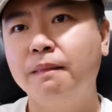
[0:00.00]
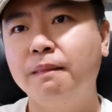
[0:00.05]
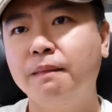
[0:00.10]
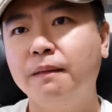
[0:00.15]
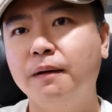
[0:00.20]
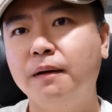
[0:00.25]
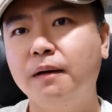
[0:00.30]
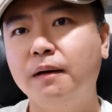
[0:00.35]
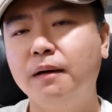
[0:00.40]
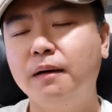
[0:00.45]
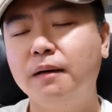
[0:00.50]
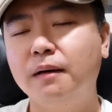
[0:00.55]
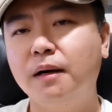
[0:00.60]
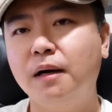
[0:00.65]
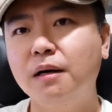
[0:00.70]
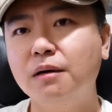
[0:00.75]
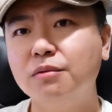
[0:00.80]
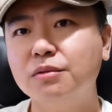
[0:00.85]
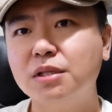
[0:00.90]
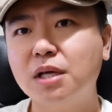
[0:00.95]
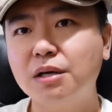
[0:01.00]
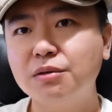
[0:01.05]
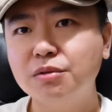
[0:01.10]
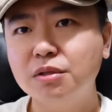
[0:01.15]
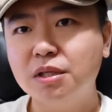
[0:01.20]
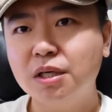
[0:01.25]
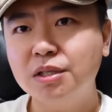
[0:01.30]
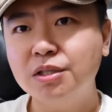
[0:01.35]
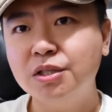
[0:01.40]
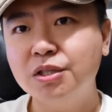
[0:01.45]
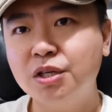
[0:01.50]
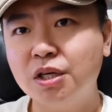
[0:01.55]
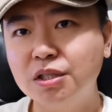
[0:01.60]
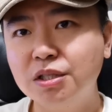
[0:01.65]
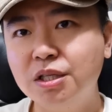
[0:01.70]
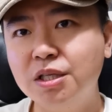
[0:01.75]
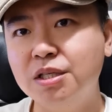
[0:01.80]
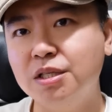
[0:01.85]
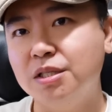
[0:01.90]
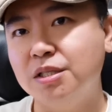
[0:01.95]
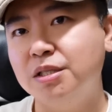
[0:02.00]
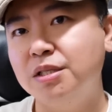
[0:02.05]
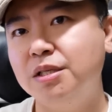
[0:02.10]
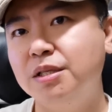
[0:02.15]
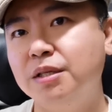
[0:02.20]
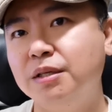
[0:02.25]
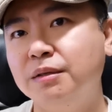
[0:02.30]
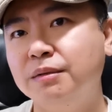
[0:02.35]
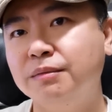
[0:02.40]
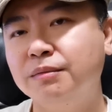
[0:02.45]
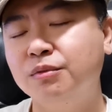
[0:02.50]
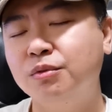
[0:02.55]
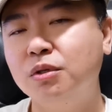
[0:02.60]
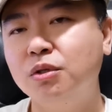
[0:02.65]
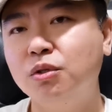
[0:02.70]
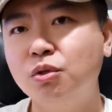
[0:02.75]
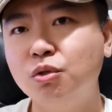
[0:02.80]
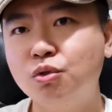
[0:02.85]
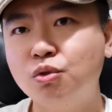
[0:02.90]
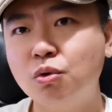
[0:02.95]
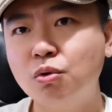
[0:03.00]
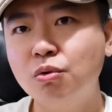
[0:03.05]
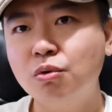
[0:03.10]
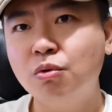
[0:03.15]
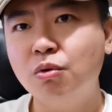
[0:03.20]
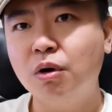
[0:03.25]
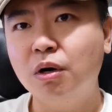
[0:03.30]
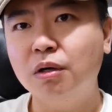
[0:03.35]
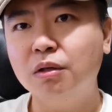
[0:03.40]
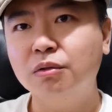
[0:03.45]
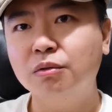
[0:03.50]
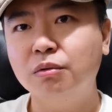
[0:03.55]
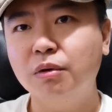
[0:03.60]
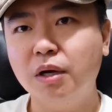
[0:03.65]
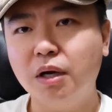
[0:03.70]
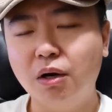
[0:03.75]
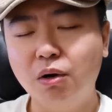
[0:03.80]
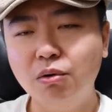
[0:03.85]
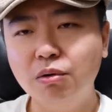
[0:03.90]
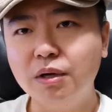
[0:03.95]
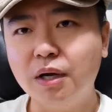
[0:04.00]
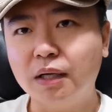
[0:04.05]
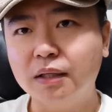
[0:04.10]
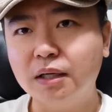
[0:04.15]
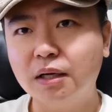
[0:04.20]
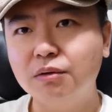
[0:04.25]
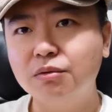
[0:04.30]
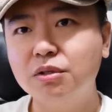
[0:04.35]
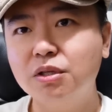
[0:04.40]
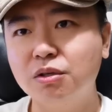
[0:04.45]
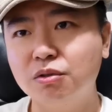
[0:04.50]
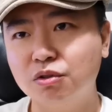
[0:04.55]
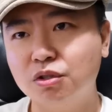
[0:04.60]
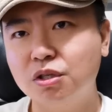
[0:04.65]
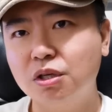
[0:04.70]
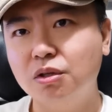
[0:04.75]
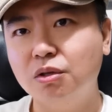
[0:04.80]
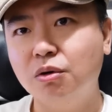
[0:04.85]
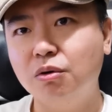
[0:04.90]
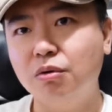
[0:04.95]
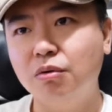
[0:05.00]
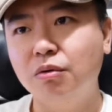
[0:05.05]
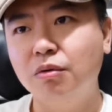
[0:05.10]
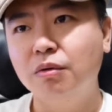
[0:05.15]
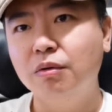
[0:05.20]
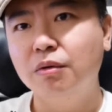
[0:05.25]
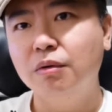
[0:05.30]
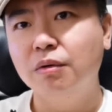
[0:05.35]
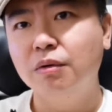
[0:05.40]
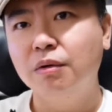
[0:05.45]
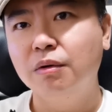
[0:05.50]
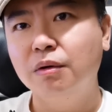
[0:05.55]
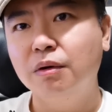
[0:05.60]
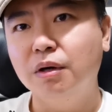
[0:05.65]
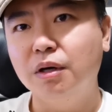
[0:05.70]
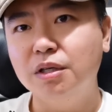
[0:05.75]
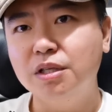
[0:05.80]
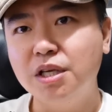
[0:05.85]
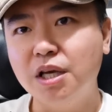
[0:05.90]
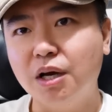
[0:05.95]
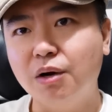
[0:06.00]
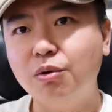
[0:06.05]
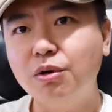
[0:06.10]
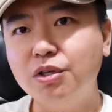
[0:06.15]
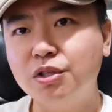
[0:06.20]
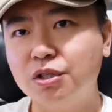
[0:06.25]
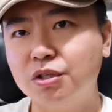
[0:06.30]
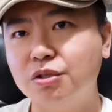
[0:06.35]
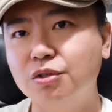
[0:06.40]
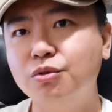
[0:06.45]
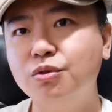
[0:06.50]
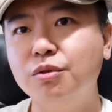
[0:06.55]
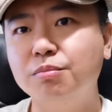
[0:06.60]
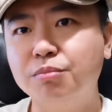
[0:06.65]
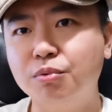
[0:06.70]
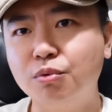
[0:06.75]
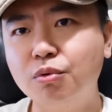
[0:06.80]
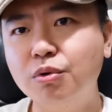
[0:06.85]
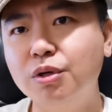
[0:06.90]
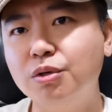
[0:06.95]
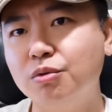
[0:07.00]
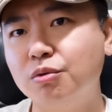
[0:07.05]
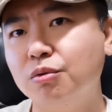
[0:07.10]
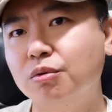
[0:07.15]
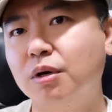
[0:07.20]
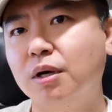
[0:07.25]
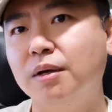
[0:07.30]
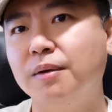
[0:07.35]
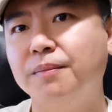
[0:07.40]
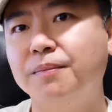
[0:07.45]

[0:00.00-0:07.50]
啊，昂鲁萨军它是成体系的，所以对中国对欧亚大陆这种渗透啊，也会持续，不会中断。